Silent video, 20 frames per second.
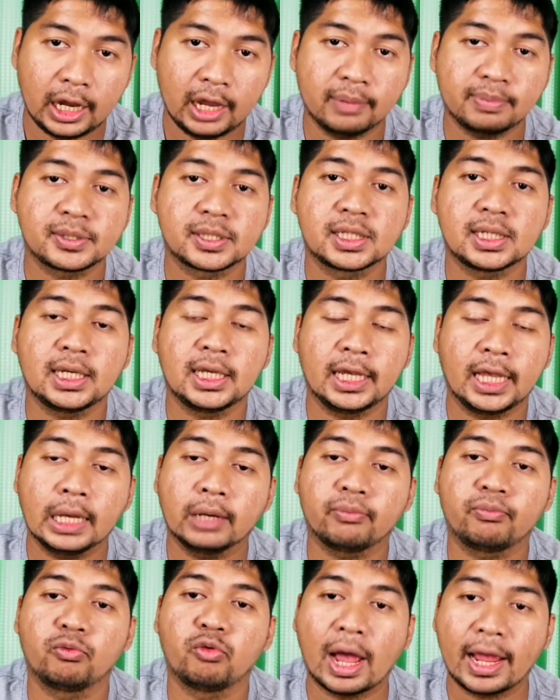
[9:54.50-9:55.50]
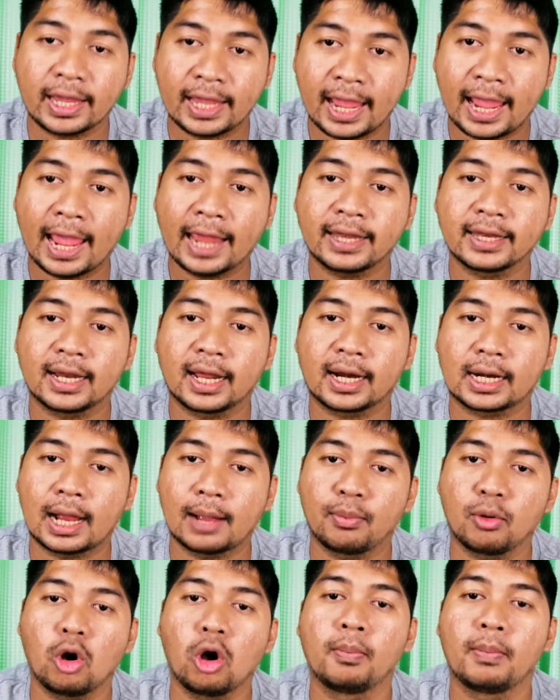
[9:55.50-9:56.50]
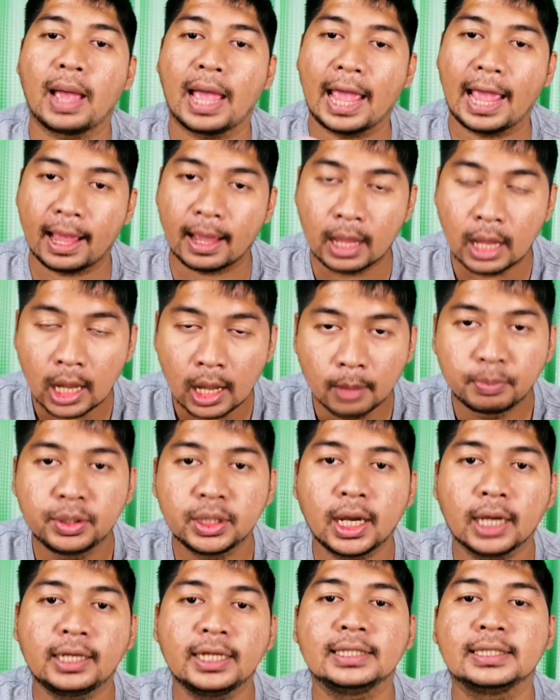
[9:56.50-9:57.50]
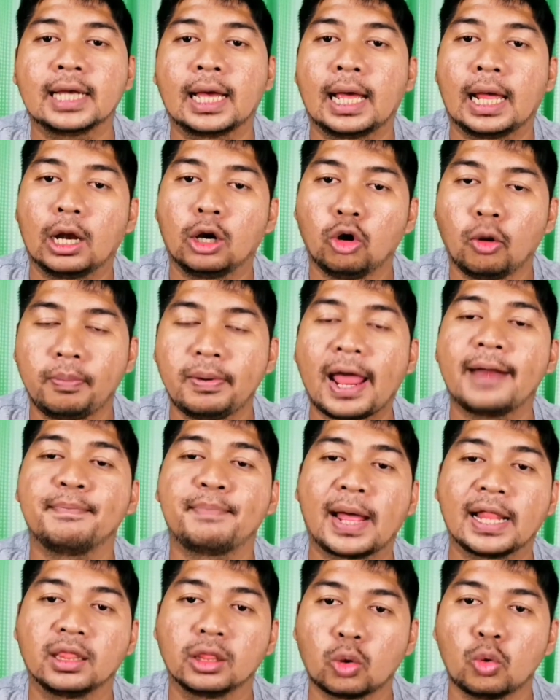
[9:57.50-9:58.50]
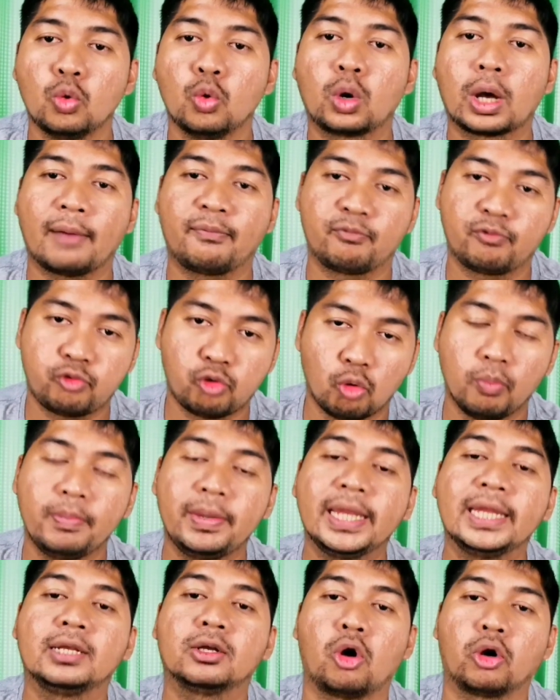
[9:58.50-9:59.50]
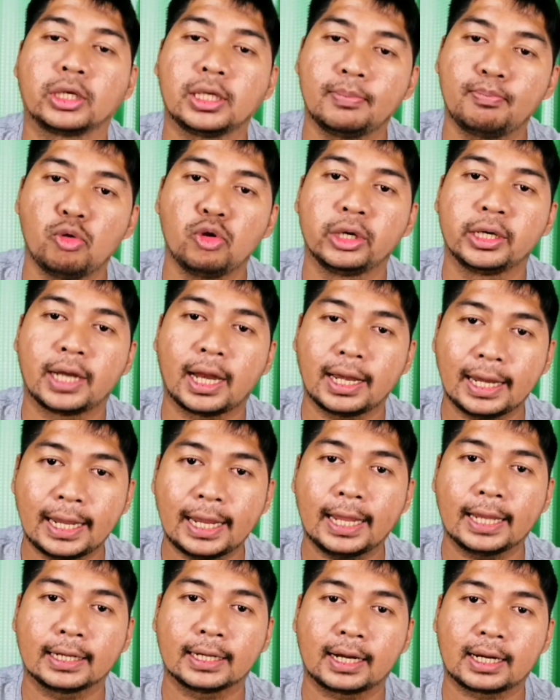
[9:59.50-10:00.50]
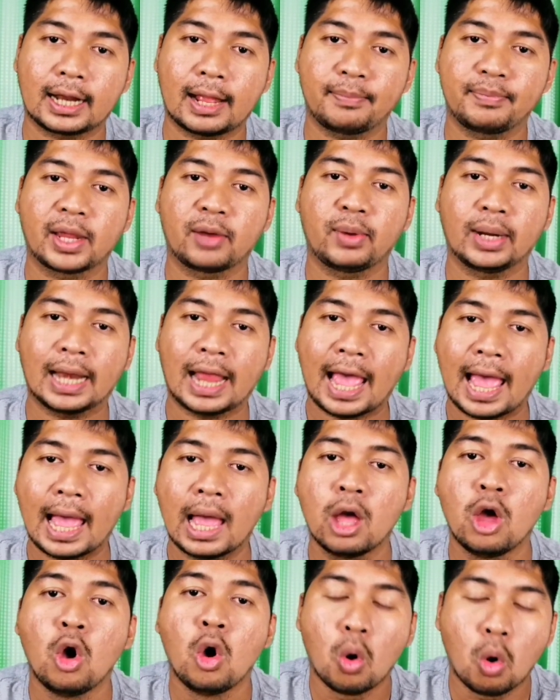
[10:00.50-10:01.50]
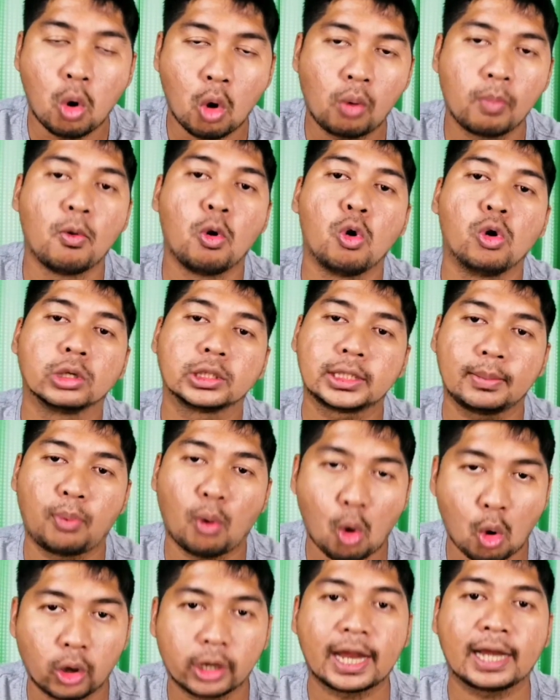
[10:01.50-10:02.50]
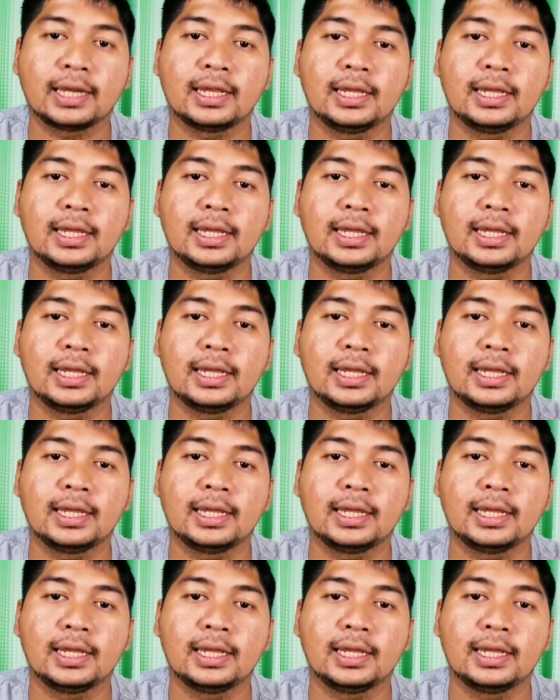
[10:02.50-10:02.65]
เอฟ โฟร์ เอฟ Wildcat นะครับออกมาเพื่อที่จะลบลันพันตูกับฝูงบินของญี่ปุ่นนั่นเองนะครับในเวลาหกโมงสิบหก